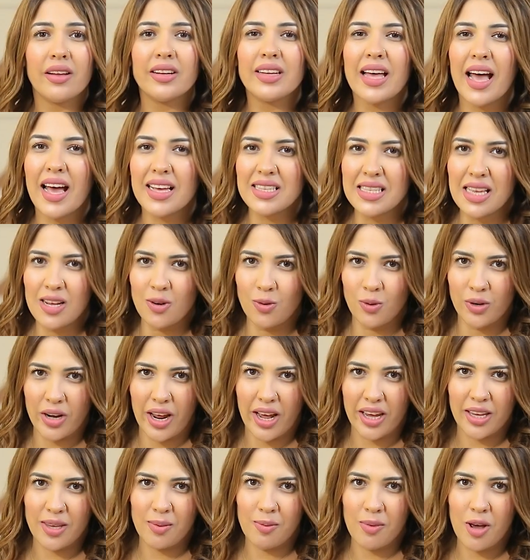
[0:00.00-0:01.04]
حسن
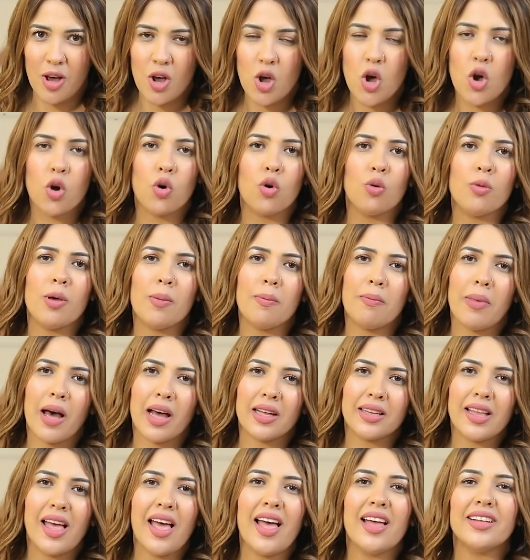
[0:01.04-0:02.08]
ونعيمه ومن
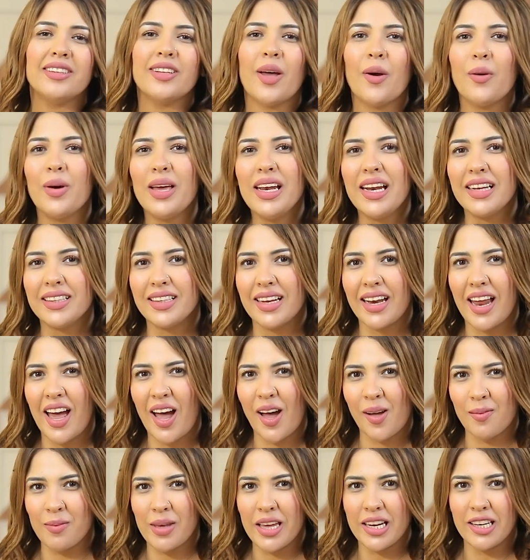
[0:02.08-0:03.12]
بعدها توالت
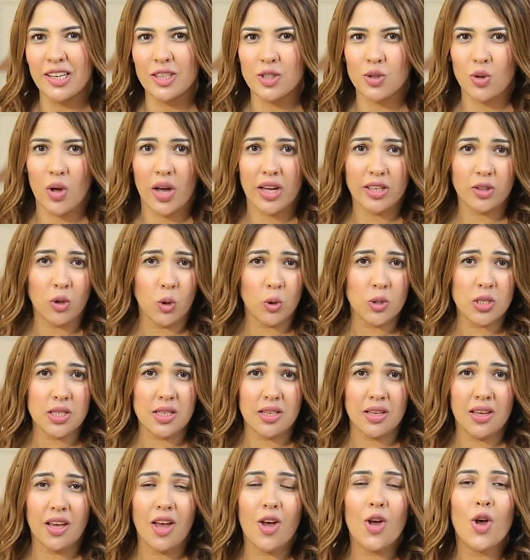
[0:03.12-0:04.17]
الاعمال لسعاد
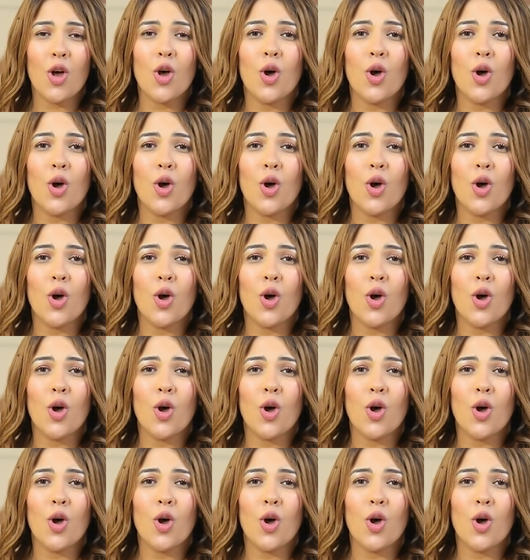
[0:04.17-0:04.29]
حسني